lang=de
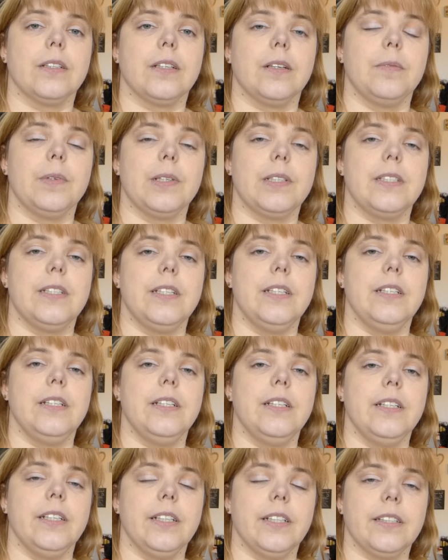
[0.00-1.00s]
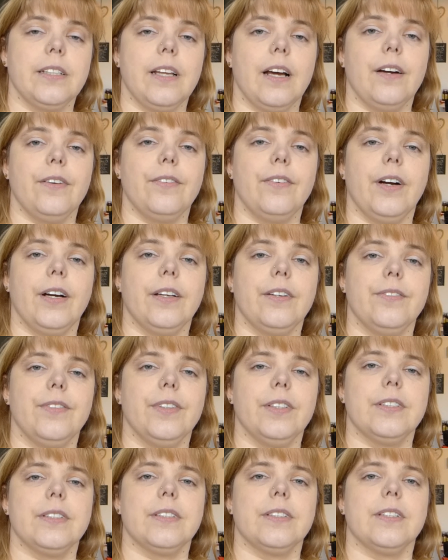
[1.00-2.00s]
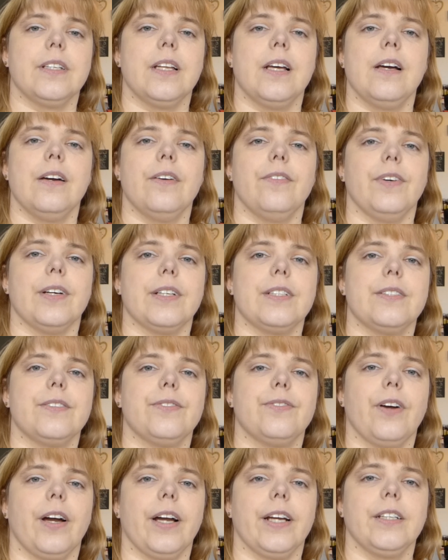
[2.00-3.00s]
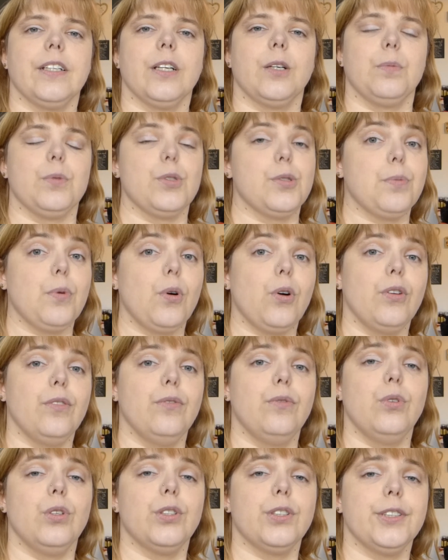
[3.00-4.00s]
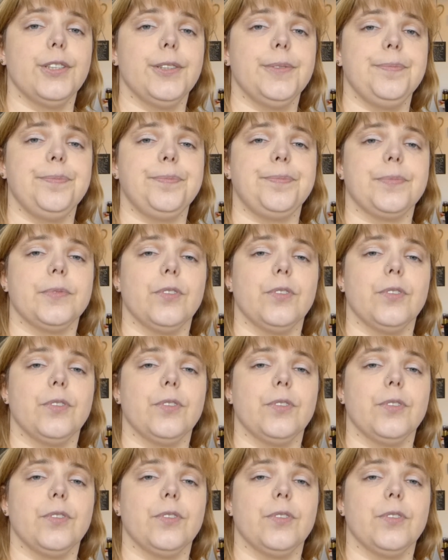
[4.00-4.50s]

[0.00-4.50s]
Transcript: damit die, die nicht da waren, wissen, was Freitag besprochen wurde.